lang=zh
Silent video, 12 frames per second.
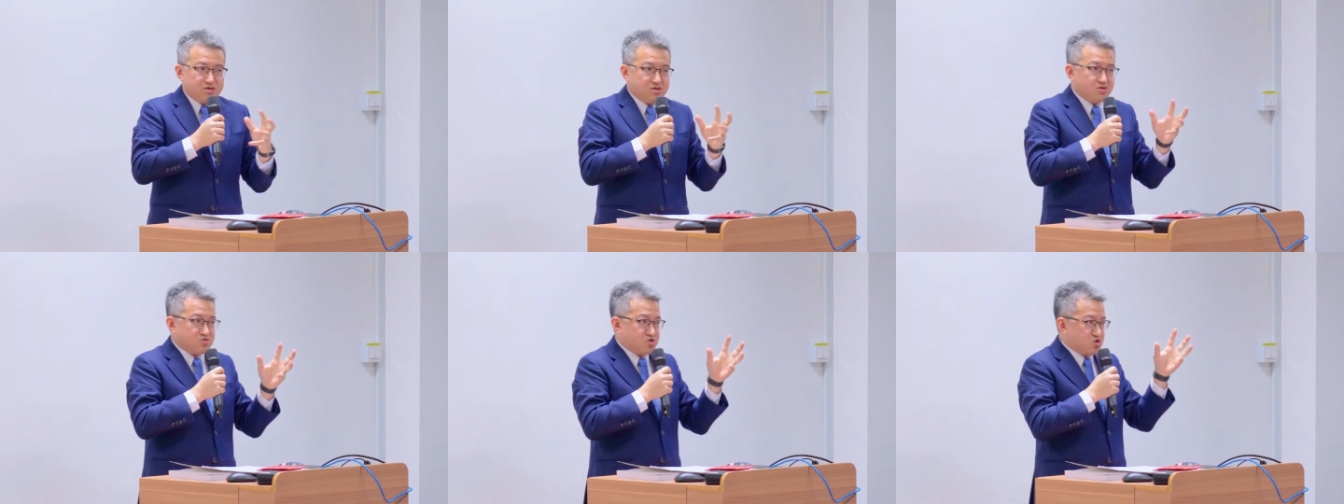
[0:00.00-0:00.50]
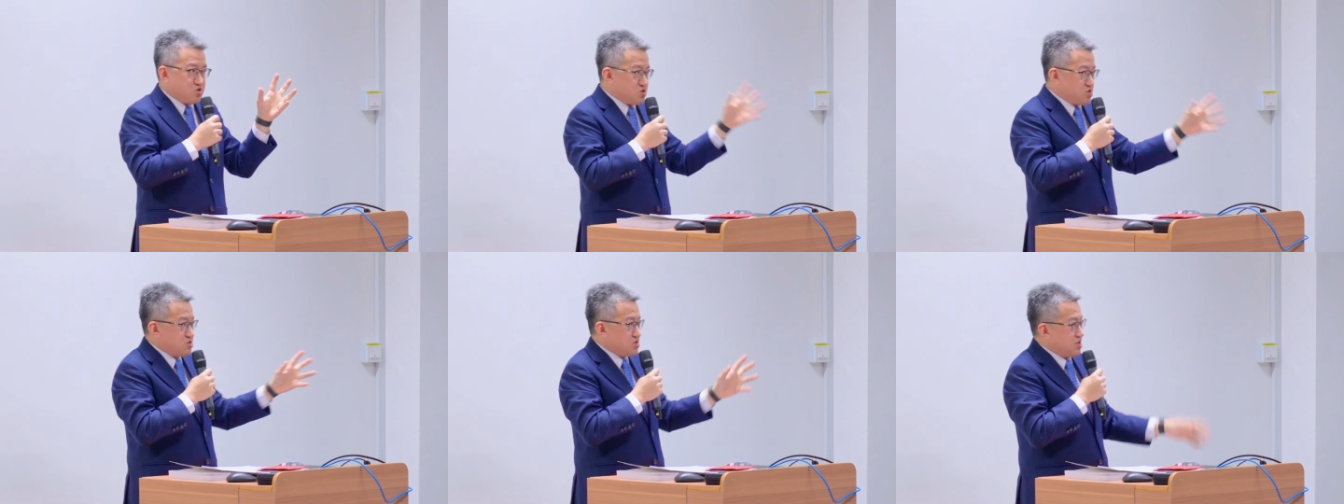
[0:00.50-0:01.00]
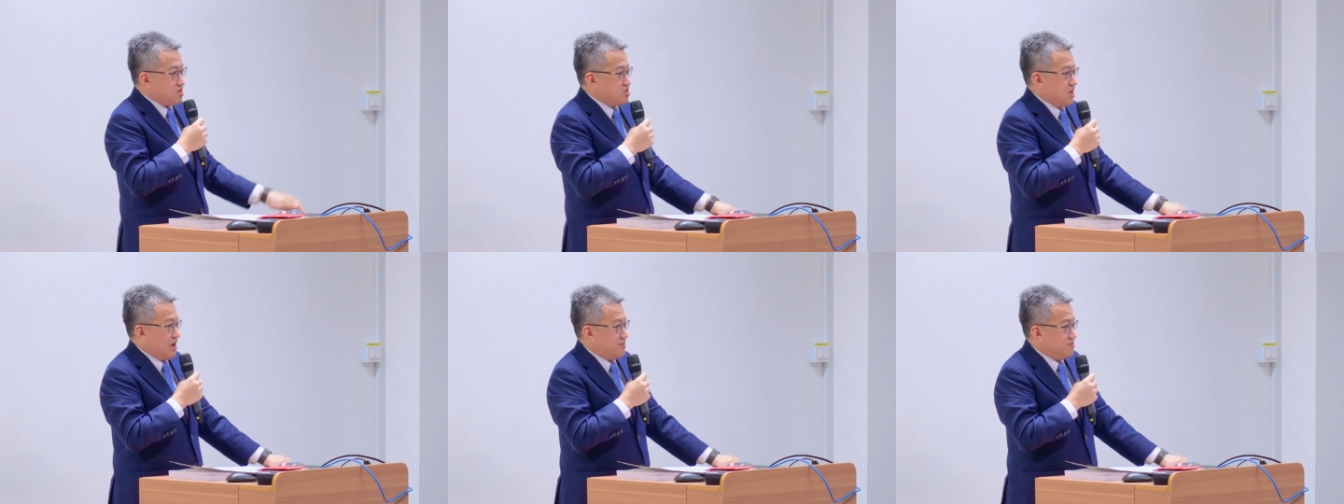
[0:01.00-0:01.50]
有知识的影
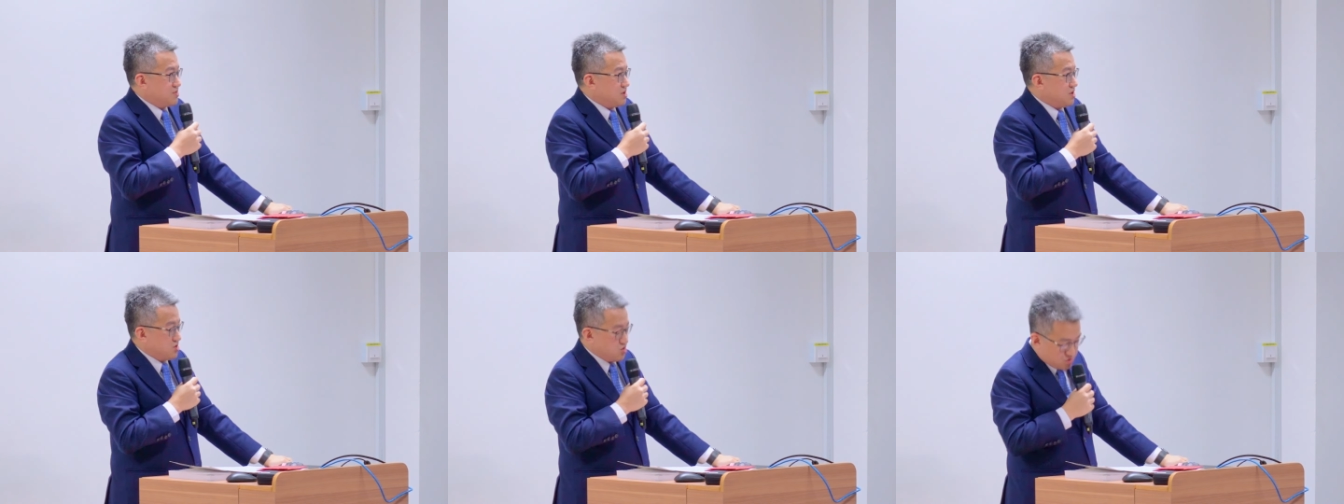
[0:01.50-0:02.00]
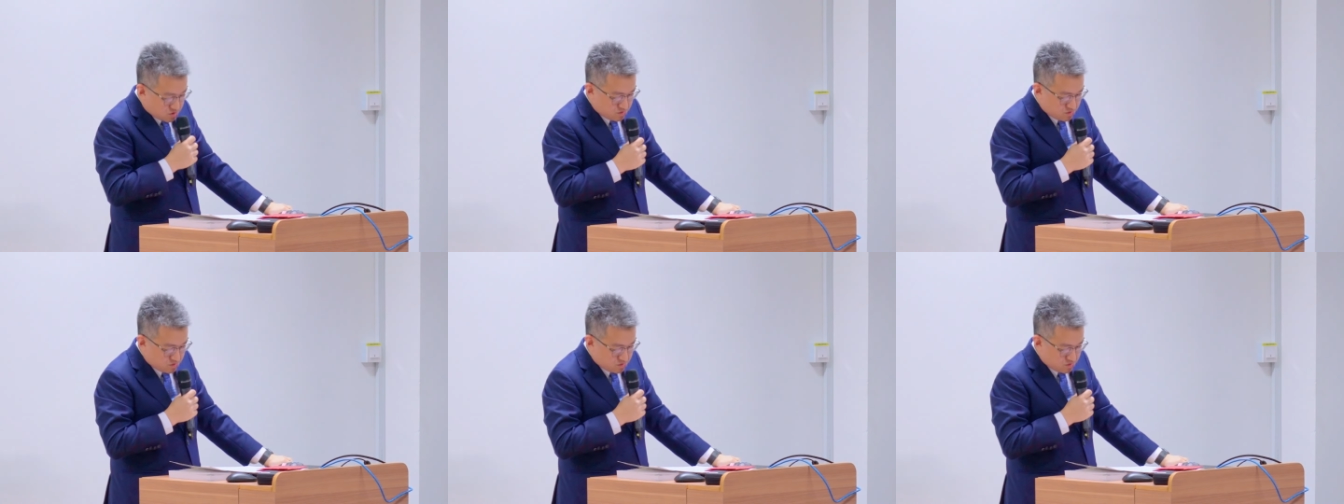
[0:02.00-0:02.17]
响，而